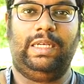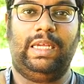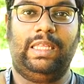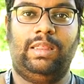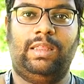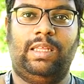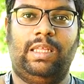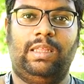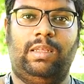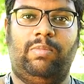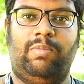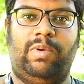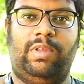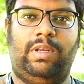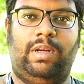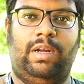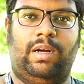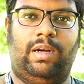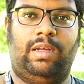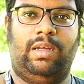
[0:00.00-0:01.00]
எந்தெந்த
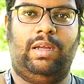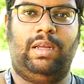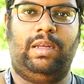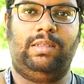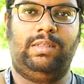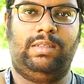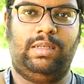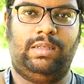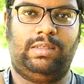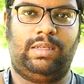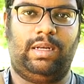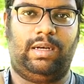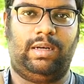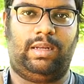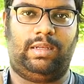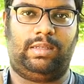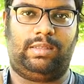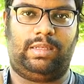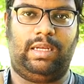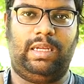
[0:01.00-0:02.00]
மாதிரியான இன்ஜின்
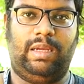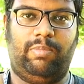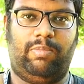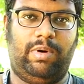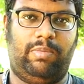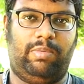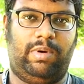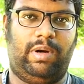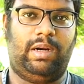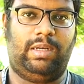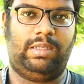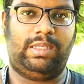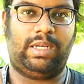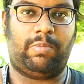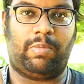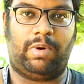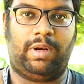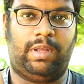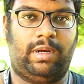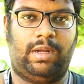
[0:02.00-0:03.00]
சிலிண்டர்ஸை எப்படி எப்படிலாம்
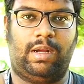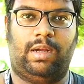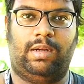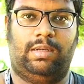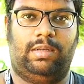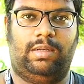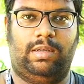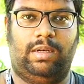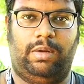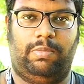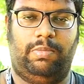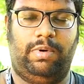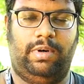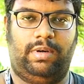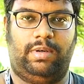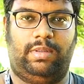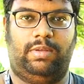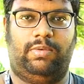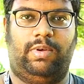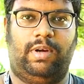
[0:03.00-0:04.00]
டிசைன் பண்ணியிருக்காங்க
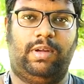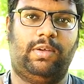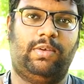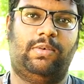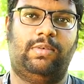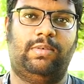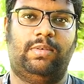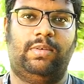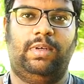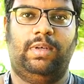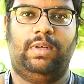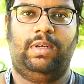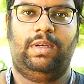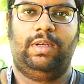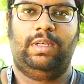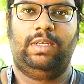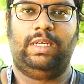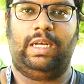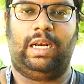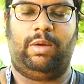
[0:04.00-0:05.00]
அப்படின்றது வரைக்கும்
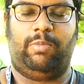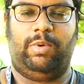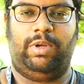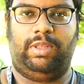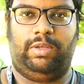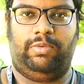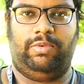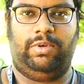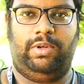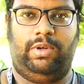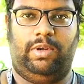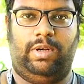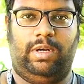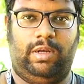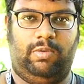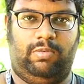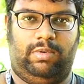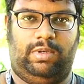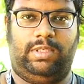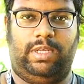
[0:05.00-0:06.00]
எல்லாமே இந்த வீடியோவில்
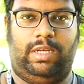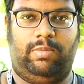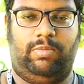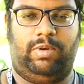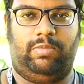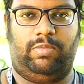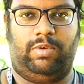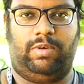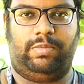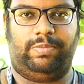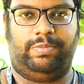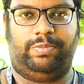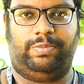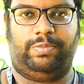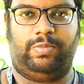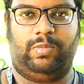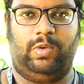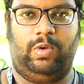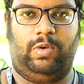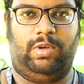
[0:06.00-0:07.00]
நான் உங்களுக்கு ஷேர் பண்ண போகிறேன்
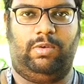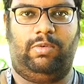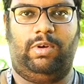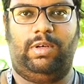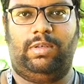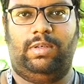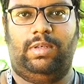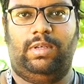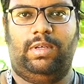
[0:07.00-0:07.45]
ஓகேவா